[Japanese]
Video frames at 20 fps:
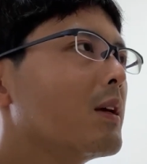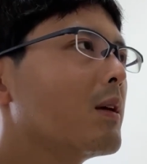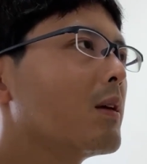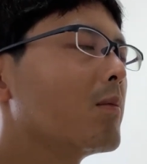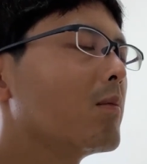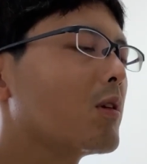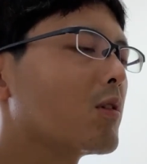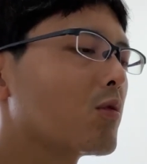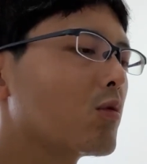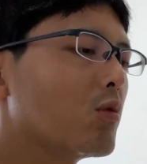
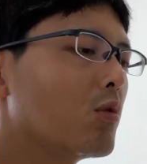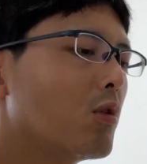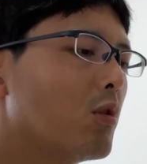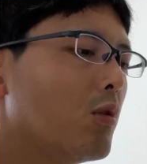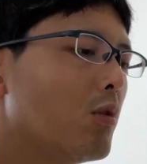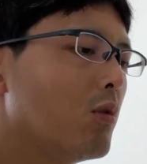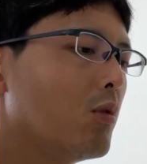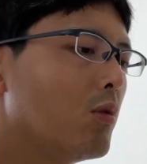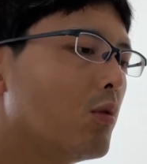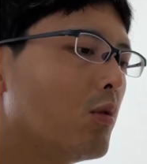まあ、そう
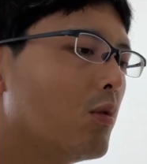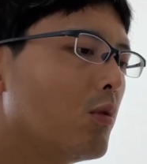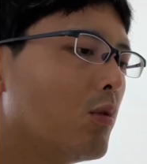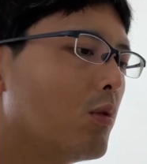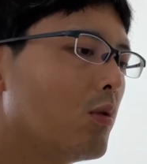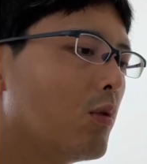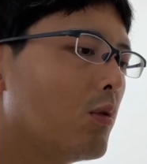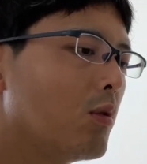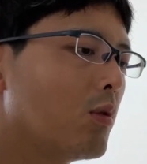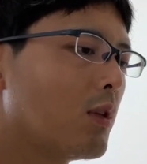
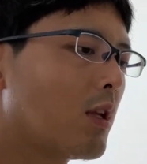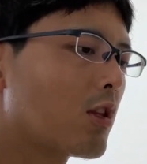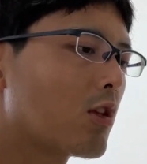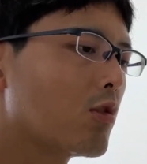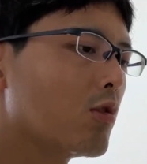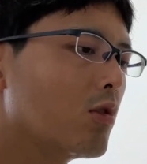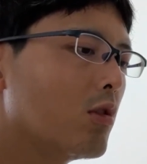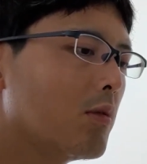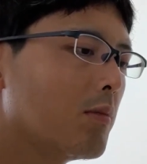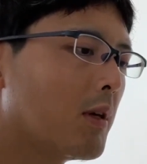いう立ち
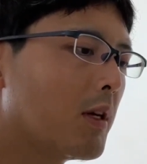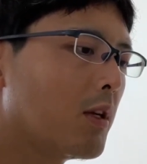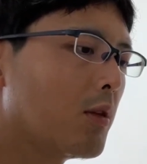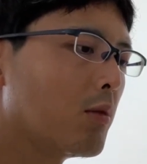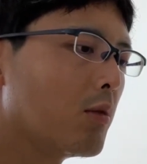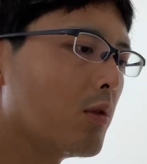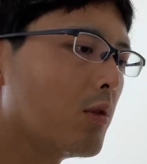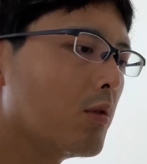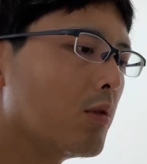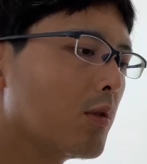振る舞い
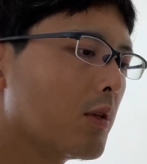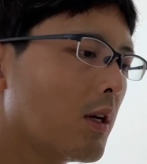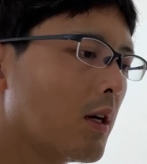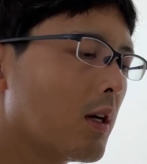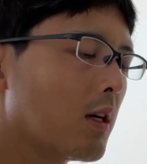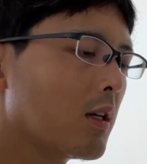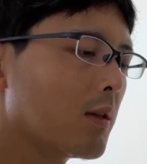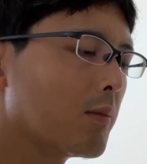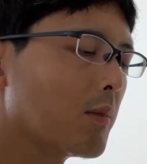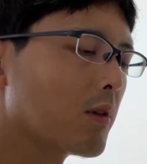という
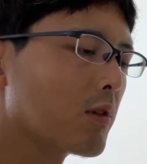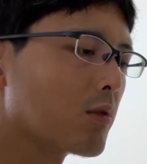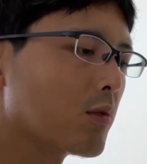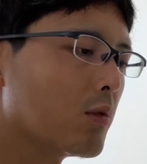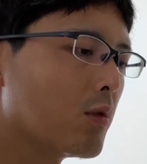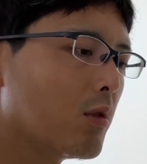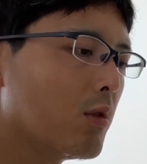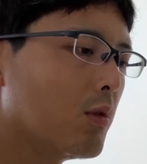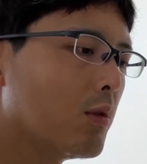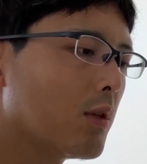か、まあ、
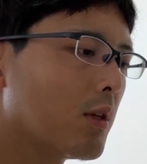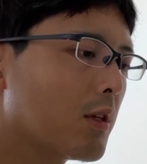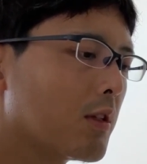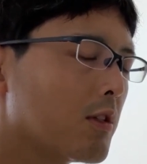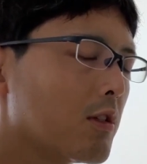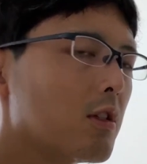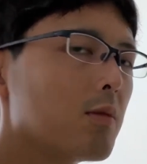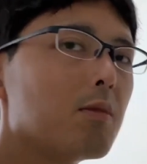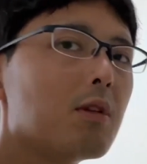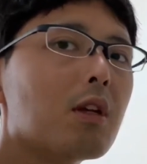そういう感
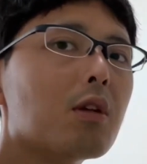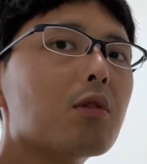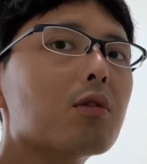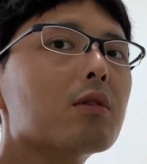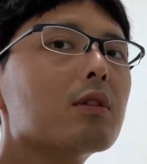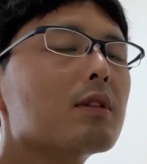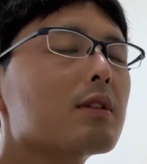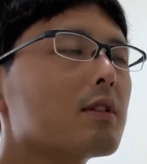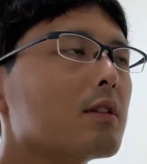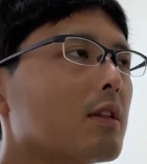じに見えるん
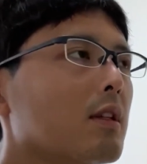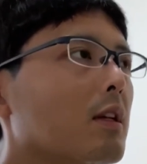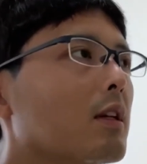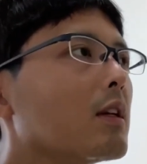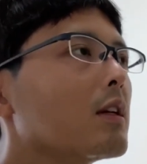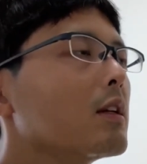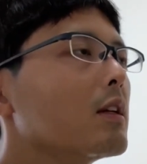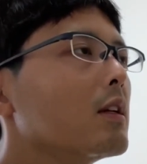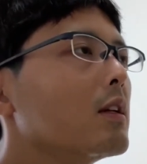ですね。